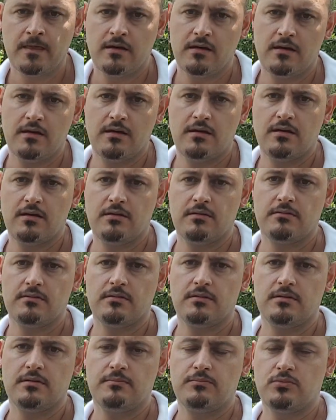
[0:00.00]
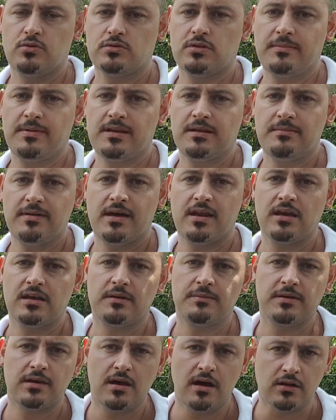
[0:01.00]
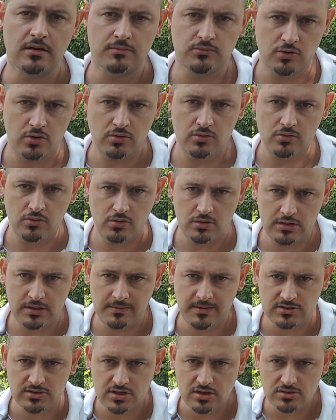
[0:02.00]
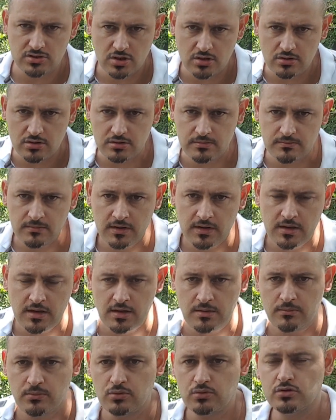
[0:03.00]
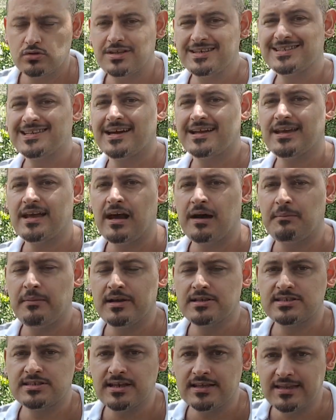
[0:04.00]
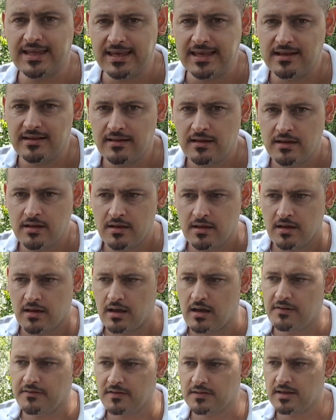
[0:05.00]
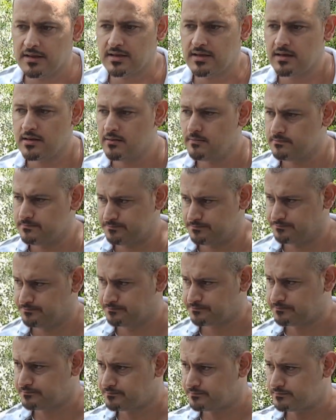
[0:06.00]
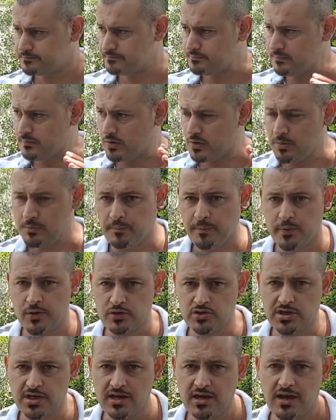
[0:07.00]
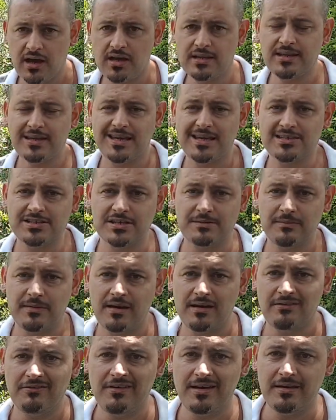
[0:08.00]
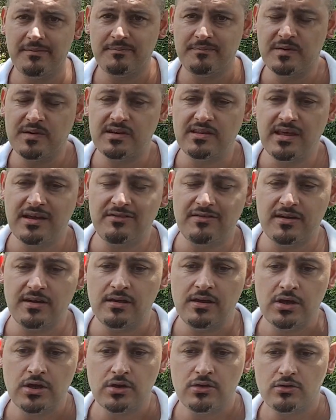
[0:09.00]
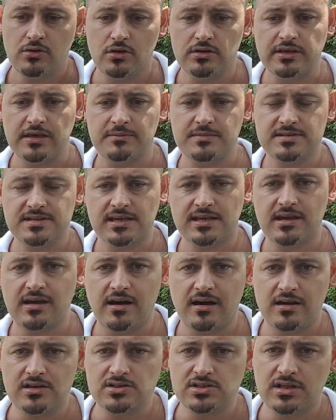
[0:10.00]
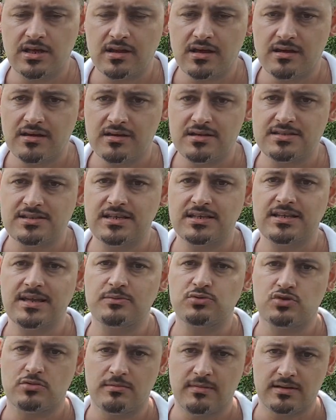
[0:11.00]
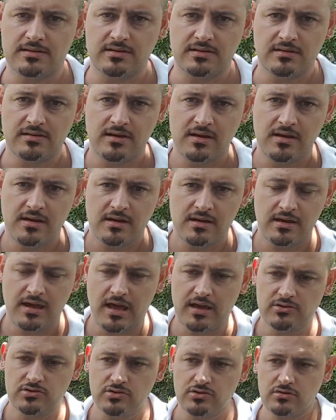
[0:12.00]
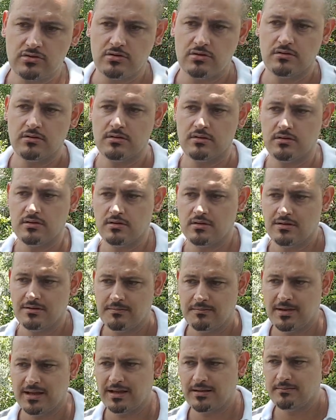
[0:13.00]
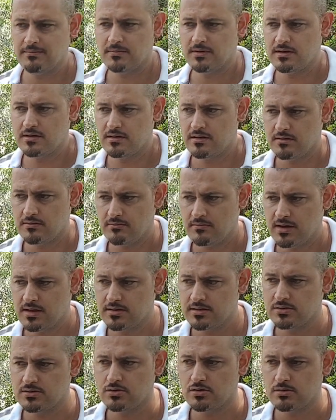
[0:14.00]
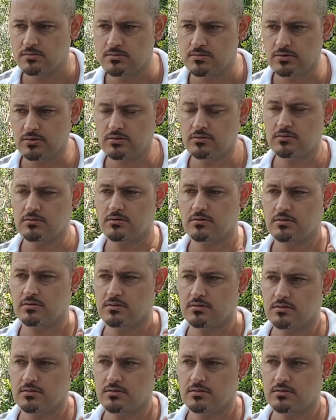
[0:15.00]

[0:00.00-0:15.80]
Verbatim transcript: Ee, burada benim herhangi bir karım yok. Onu da baştan söyleyeyim. Bunu ticari amaçla değil, kafadaki projeyi hayata geçirme ve bir nevi ülkemizdeki ağrıcılara istihdam sunmaktır. Yani çünkü e, benim e, maddi durumu e,